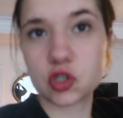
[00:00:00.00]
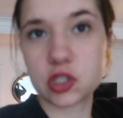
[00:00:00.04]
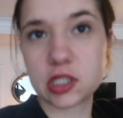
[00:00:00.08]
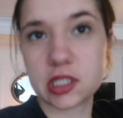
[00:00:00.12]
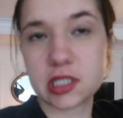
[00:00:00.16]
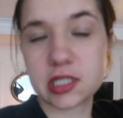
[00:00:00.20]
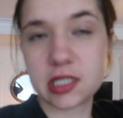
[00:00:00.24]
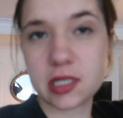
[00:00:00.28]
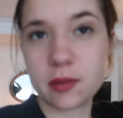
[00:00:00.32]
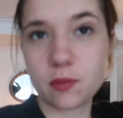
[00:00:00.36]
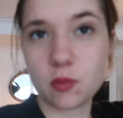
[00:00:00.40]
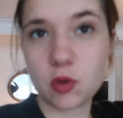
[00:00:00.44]
j'ai
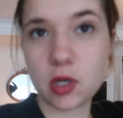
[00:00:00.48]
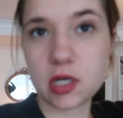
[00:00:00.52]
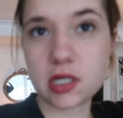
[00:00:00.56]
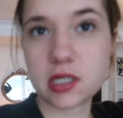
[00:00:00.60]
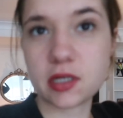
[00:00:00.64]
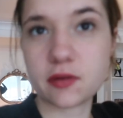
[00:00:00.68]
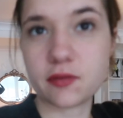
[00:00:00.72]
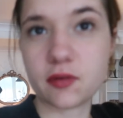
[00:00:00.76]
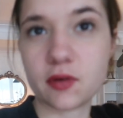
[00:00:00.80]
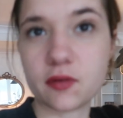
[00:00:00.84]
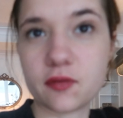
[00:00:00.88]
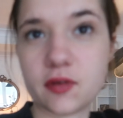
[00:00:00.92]
chez moi,
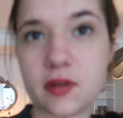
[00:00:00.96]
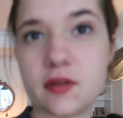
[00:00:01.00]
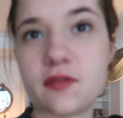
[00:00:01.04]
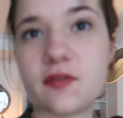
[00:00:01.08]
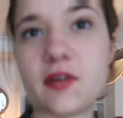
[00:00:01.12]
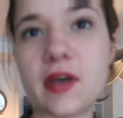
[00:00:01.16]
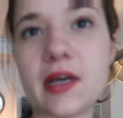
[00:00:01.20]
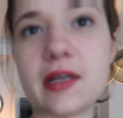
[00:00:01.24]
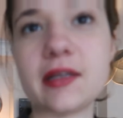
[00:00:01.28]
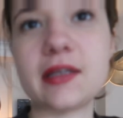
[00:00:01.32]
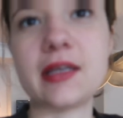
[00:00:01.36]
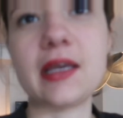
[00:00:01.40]
j'avais envie de
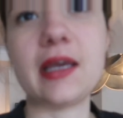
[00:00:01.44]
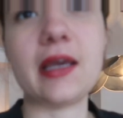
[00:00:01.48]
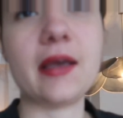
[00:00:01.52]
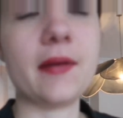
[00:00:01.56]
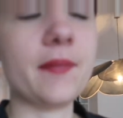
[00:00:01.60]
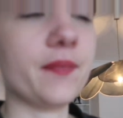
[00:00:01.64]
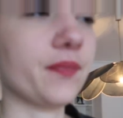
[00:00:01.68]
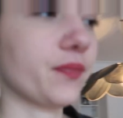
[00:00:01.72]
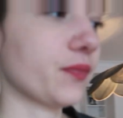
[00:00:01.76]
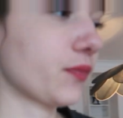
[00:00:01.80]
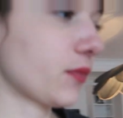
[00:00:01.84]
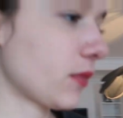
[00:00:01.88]
faire
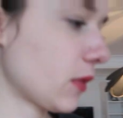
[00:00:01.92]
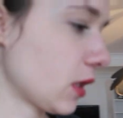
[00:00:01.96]
ben,